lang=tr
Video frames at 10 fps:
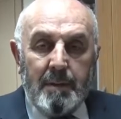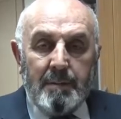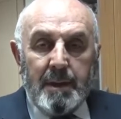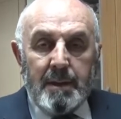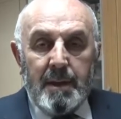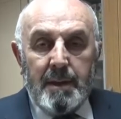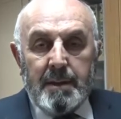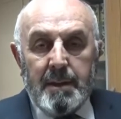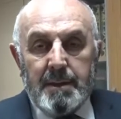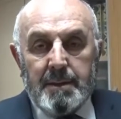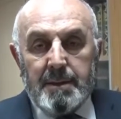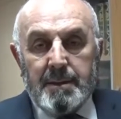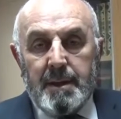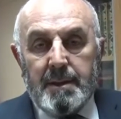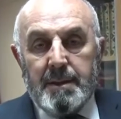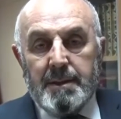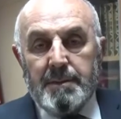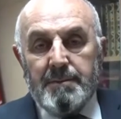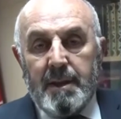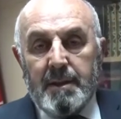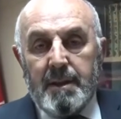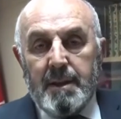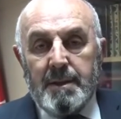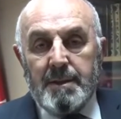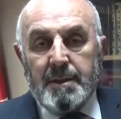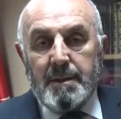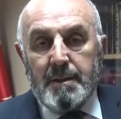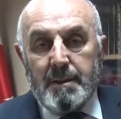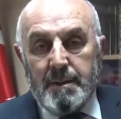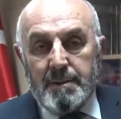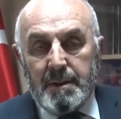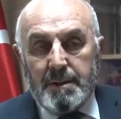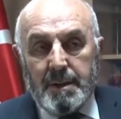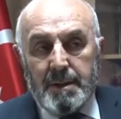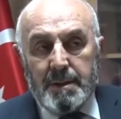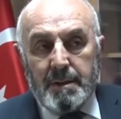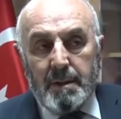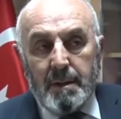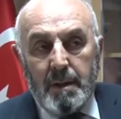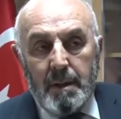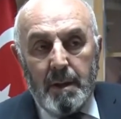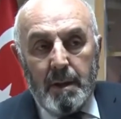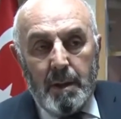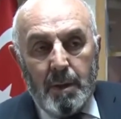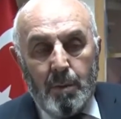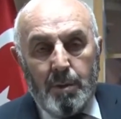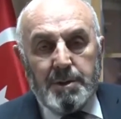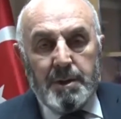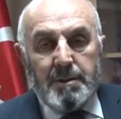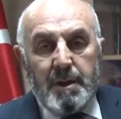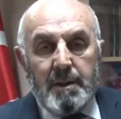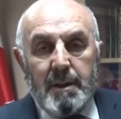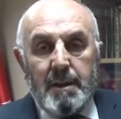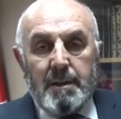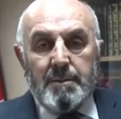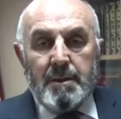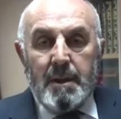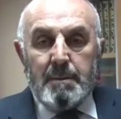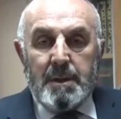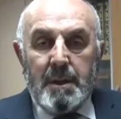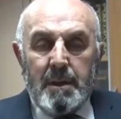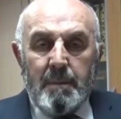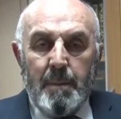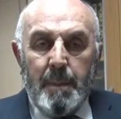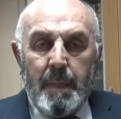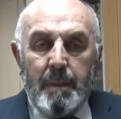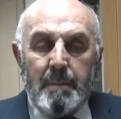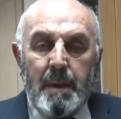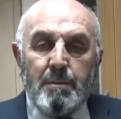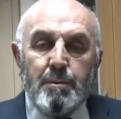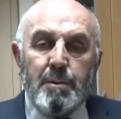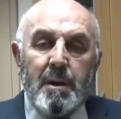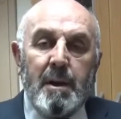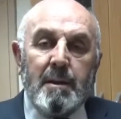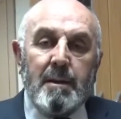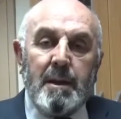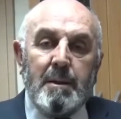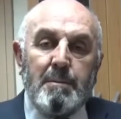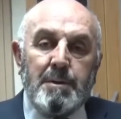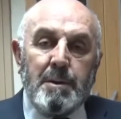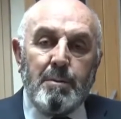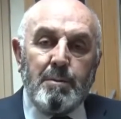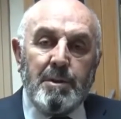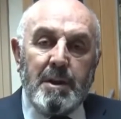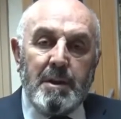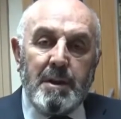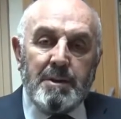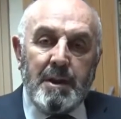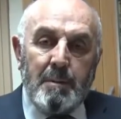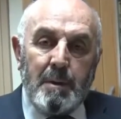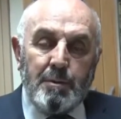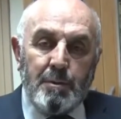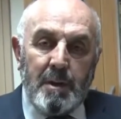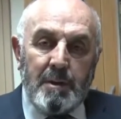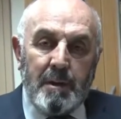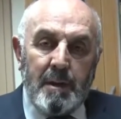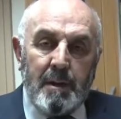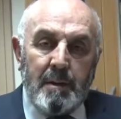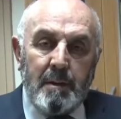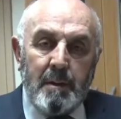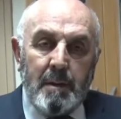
evden gelirken sizler de seccadelerinizi getireceksiniz. O seccadeleri camide mevcut halılarımızın üzerinde sermek suretiyle